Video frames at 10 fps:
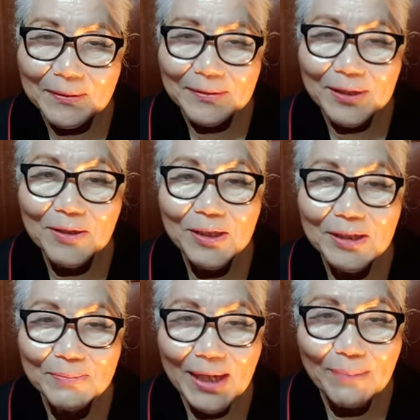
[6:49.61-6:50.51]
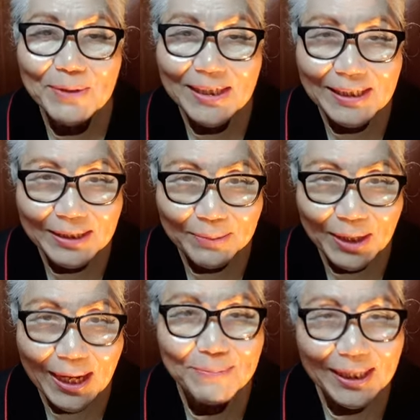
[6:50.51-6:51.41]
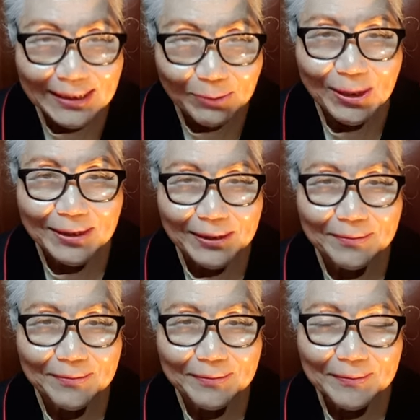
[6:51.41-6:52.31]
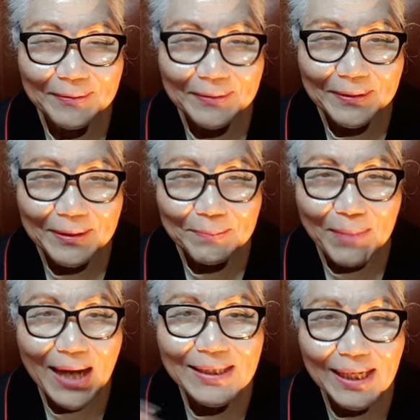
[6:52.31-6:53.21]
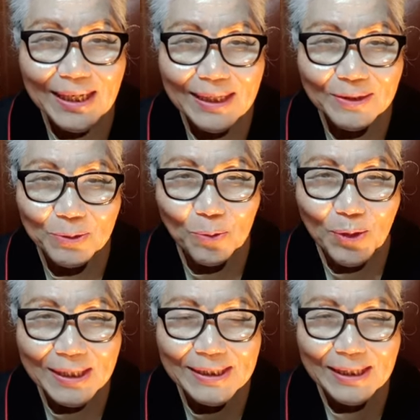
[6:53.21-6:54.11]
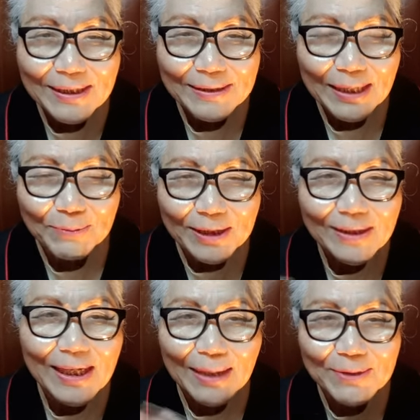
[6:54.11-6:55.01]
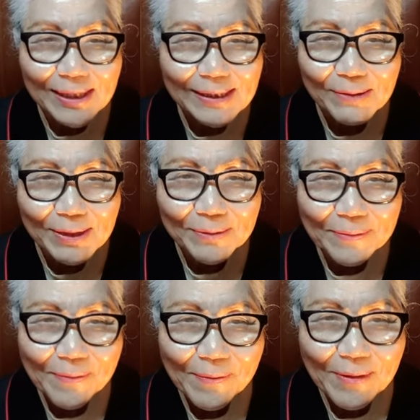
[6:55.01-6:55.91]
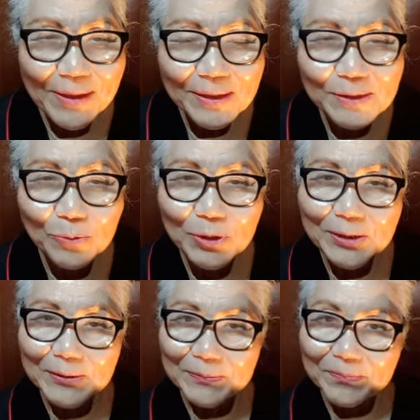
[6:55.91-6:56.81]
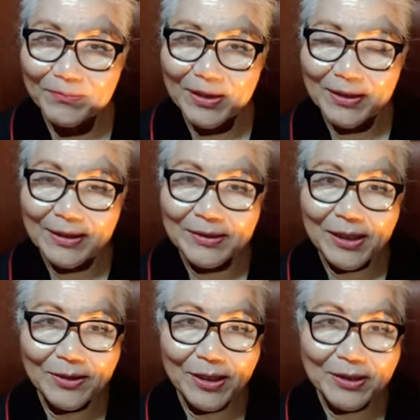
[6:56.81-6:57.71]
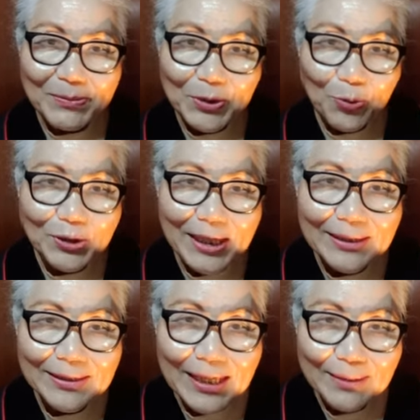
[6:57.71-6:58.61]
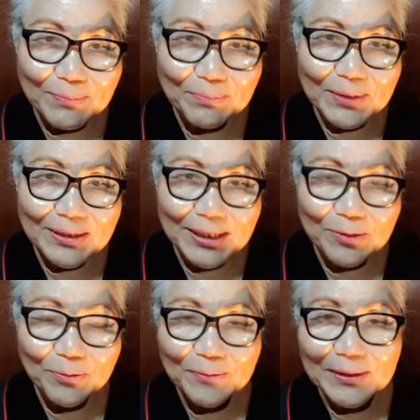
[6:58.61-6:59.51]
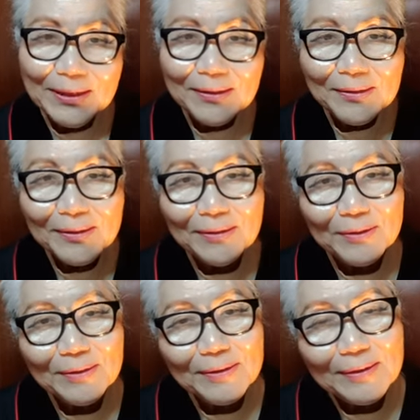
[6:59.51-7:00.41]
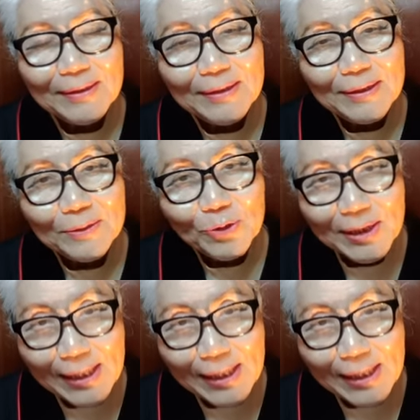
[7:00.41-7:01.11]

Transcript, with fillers: 성령님이 함께 하시기 때문에 감사가 나온다는 거예요. 마귀가 들어와 있는 사람은 절대 감사가 안 나와요. 그래서 우리는 성령님이 돌지 않은 사람일지라도 늘 주님